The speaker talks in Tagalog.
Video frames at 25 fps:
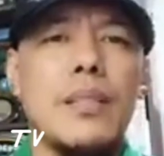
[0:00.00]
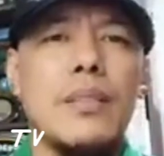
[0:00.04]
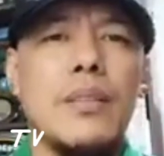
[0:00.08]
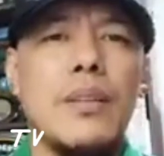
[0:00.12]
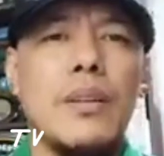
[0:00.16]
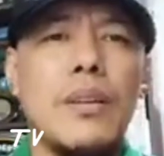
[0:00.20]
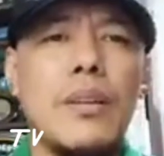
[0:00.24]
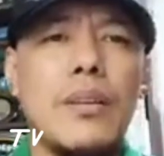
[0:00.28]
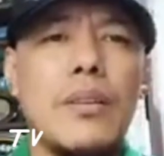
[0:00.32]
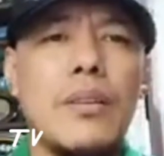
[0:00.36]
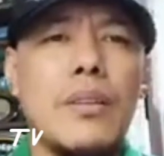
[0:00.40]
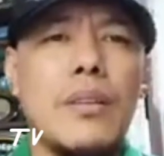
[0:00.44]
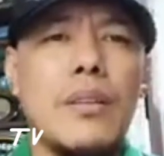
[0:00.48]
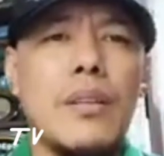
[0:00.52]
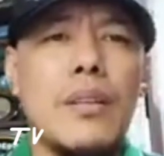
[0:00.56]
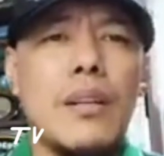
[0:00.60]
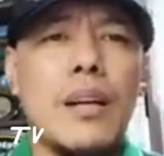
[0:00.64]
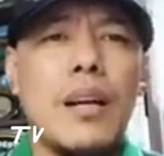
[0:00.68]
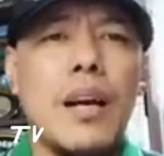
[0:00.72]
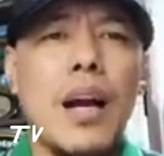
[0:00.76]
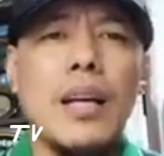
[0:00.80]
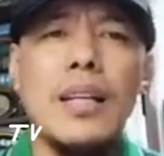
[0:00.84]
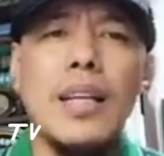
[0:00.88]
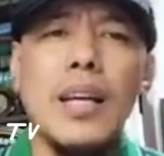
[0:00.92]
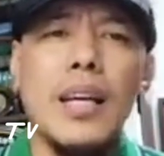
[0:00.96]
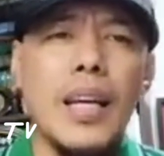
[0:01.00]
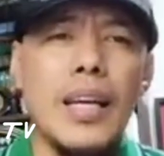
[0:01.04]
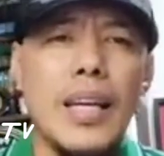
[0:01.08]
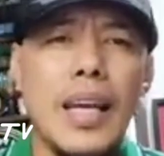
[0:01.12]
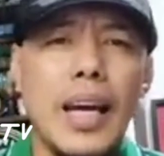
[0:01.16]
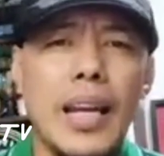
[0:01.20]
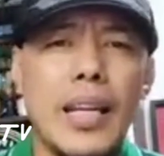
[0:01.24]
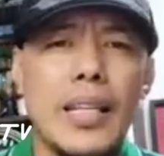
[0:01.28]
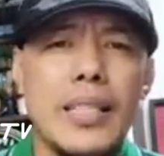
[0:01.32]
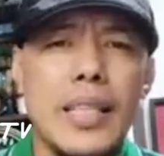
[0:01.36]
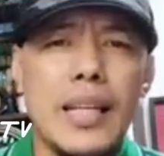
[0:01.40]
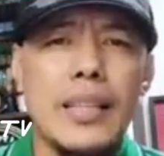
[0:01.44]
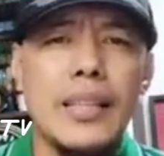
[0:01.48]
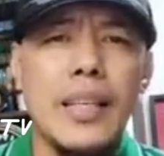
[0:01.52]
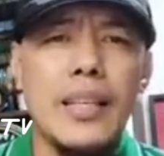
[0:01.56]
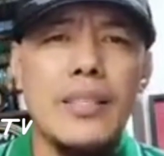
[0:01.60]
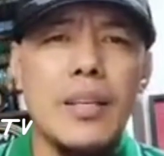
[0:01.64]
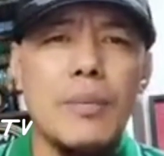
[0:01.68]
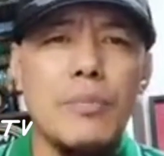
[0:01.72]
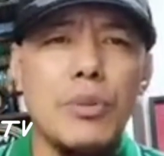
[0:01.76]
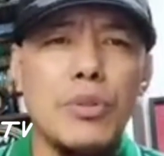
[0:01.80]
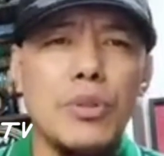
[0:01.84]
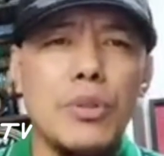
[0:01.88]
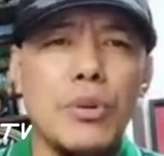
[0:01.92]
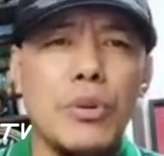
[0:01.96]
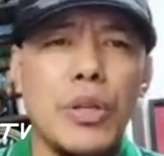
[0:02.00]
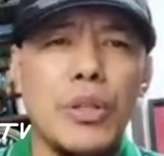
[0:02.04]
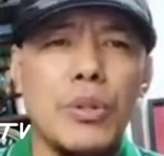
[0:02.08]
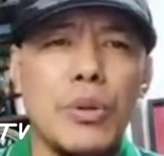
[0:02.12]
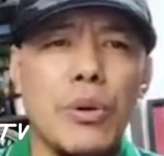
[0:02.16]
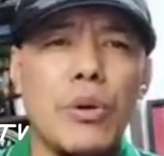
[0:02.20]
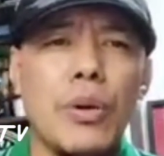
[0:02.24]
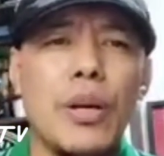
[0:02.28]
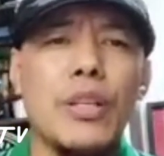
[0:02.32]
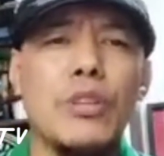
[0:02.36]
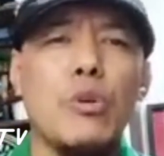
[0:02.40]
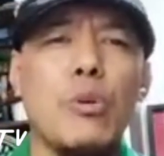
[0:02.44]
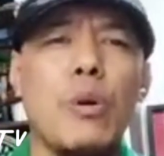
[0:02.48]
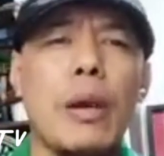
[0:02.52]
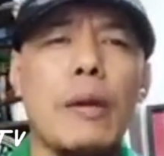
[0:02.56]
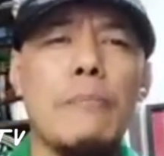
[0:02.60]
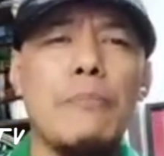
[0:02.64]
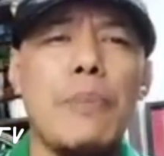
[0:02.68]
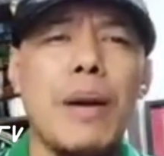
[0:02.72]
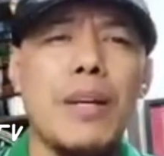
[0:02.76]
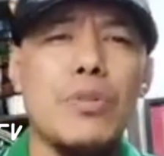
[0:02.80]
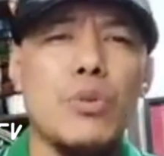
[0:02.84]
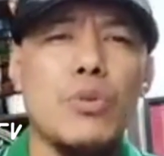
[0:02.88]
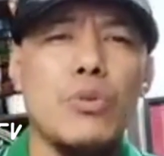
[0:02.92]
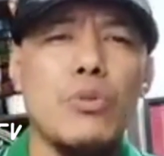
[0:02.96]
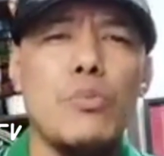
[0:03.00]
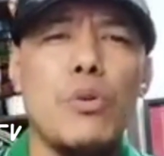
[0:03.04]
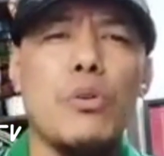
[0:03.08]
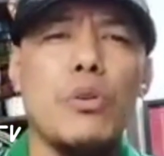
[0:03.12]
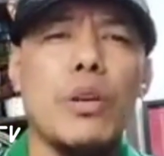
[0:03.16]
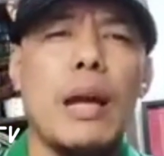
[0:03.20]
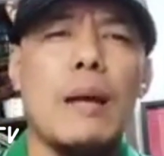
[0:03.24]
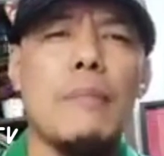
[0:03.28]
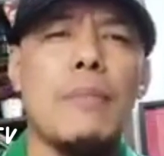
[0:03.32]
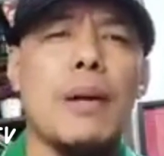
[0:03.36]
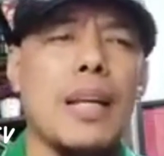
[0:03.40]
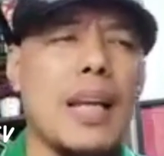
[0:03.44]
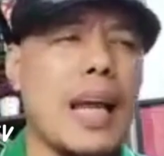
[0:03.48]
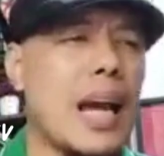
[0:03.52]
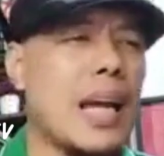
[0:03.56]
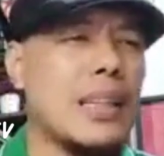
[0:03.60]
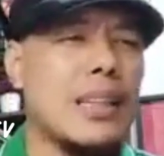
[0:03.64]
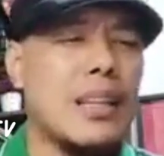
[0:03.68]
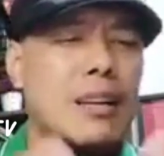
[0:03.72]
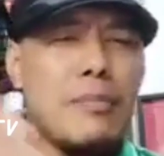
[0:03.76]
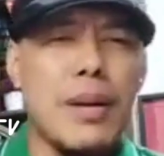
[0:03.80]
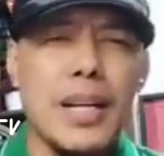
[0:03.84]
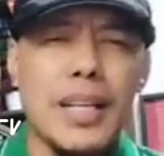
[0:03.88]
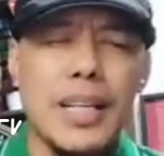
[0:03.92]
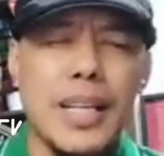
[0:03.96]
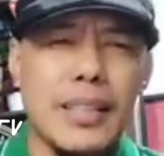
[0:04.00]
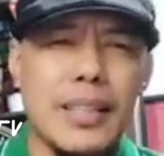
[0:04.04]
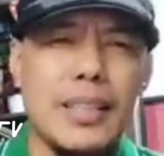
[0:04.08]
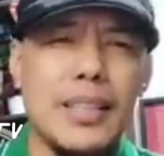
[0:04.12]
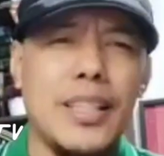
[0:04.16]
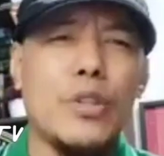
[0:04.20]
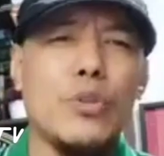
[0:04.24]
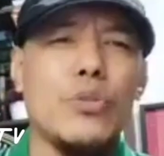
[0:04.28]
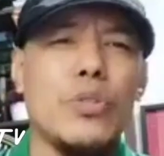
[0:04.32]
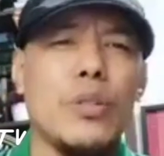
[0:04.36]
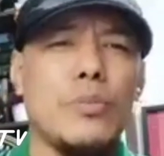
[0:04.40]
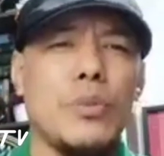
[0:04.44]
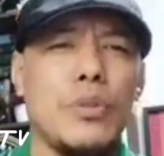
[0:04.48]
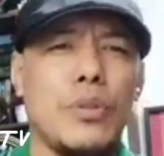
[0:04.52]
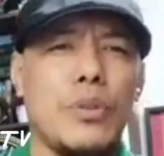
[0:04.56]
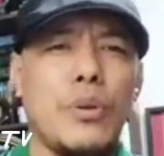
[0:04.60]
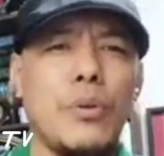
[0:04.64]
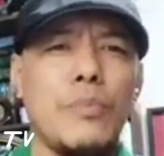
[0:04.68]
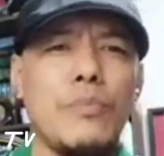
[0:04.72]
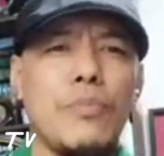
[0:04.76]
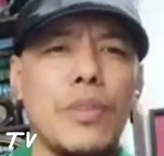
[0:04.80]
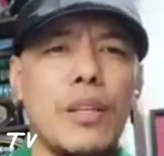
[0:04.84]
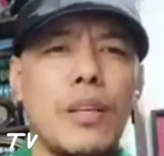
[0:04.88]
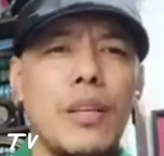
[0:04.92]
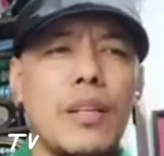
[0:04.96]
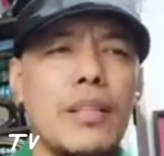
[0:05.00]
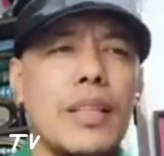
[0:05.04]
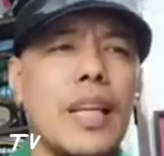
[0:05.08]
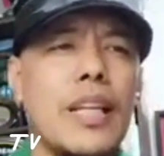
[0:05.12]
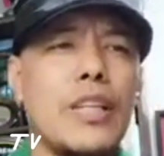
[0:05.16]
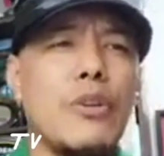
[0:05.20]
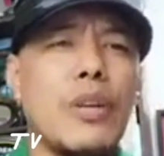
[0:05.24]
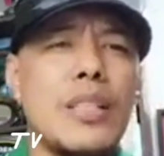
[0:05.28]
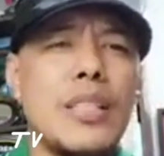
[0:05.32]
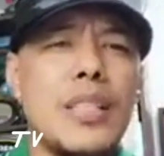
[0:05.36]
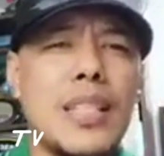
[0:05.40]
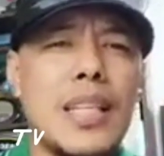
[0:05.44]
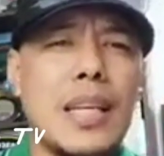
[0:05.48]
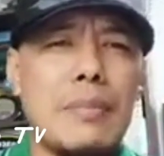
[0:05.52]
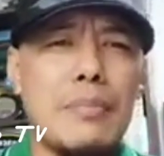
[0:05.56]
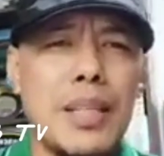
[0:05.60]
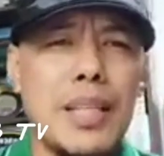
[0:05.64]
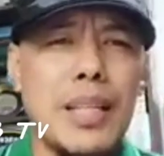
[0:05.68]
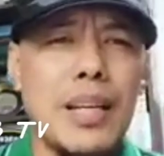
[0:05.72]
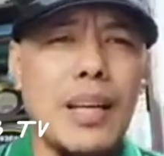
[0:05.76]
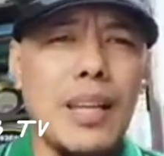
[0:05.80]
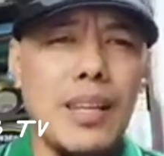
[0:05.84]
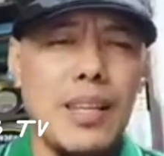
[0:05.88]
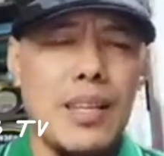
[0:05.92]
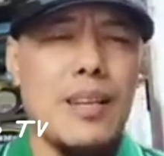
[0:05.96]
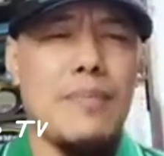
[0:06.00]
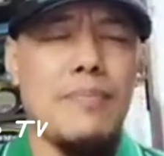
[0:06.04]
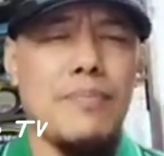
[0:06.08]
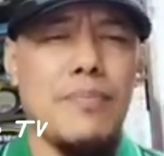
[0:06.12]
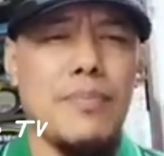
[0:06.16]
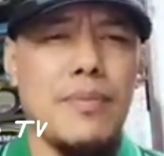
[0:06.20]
No? Ang nangyayari sa atin sa mundong ito, ito ay pagsubok lamang lahat ng mga nandito sa mundo. Dahil yun ang sinabi ng Allah.